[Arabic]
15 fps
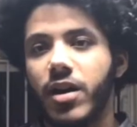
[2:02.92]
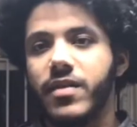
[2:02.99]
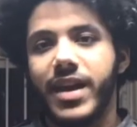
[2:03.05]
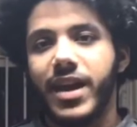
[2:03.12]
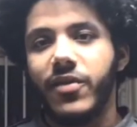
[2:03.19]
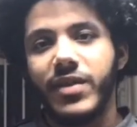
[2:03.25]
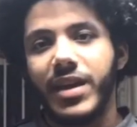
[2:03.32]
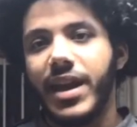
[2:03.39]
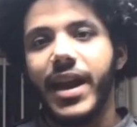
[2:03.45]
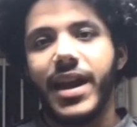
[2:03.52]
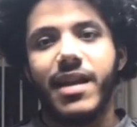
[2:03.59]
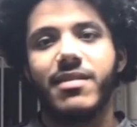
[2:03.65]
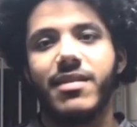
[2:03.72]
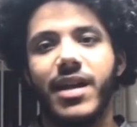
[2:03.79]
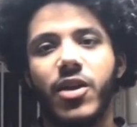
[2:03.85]
خلاص عرفت ان انا
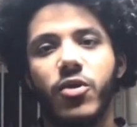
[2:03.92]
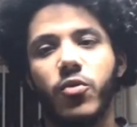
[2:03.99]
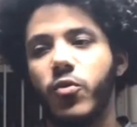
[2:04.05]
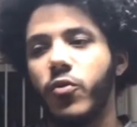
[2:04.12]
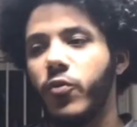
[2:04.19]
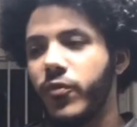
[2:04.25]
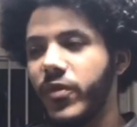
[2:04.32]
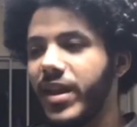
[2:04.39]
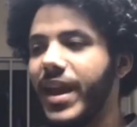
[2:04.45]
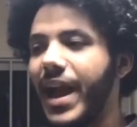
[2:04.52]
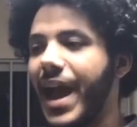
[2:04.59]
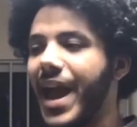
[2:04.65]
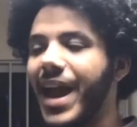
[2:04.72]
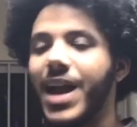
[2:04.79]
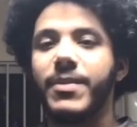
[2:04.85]
كسلان وفي
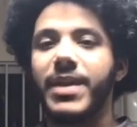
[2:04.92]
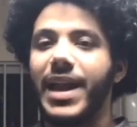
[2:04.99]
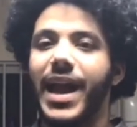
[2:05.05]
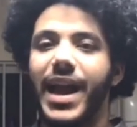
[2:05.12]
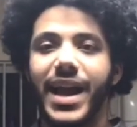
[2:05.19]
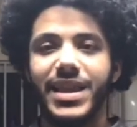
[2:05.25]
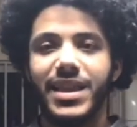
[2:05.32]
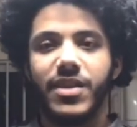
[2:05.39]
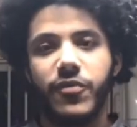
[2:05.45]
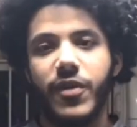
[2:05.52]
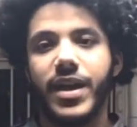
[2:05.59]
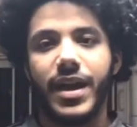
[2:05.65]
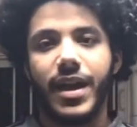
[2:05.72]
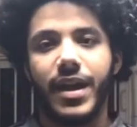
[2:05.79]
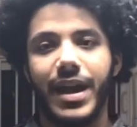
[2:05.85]
حاجه من الحاجات دي
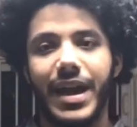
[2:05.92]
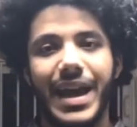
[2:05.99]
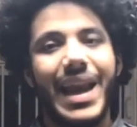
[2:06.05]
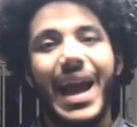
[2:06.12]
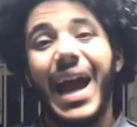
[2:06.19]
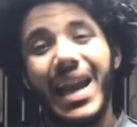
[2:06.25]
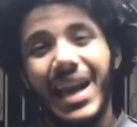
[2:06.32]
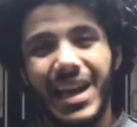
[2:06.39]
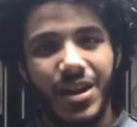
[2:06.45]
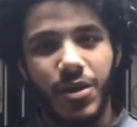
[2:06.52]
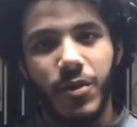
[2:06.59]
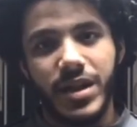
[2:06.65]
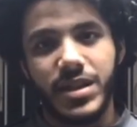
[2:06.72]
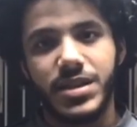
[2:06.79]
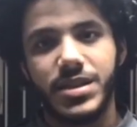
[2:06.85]
فيا ايه الحل
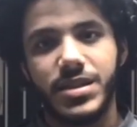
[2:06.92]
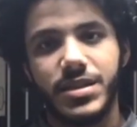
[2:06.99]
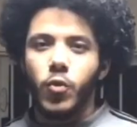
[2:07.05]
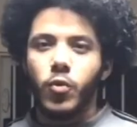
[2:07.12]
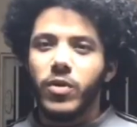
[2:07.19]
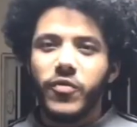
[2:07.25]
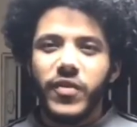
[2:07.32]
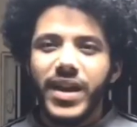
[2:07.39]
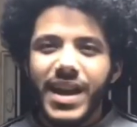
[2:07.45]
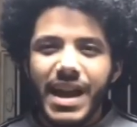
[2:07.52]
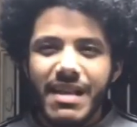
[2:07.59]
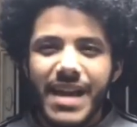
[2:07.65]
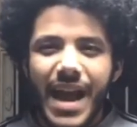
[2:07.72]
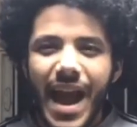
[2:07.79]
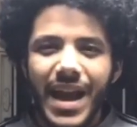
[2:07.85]
دلوقتي وفي
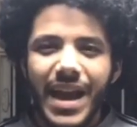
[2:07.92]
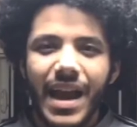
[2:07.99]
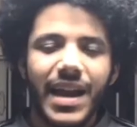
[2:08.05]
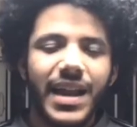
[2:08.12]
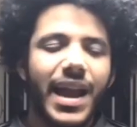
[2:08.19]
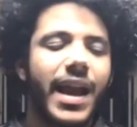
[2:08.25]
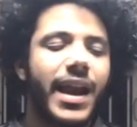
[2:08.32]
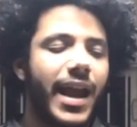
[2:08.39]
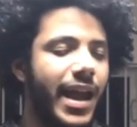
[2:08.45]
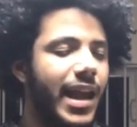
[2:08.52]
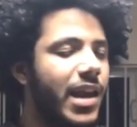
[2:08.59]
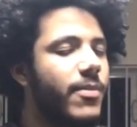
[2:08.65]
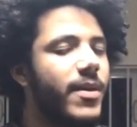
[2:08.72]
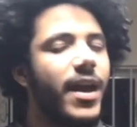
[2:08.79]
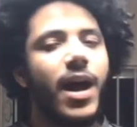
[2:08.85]
كذا حاجه كده
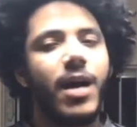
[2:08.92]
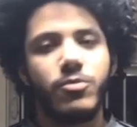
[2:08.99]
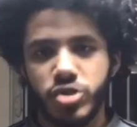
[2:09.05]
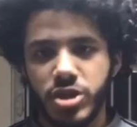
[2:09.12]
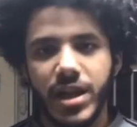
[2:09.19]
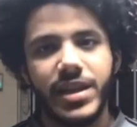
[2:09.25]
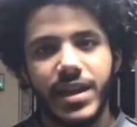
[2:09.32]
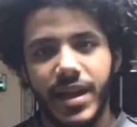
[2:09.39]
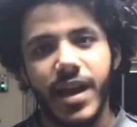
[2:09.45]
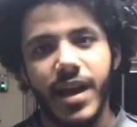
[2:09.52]
هنحل بيها مشكله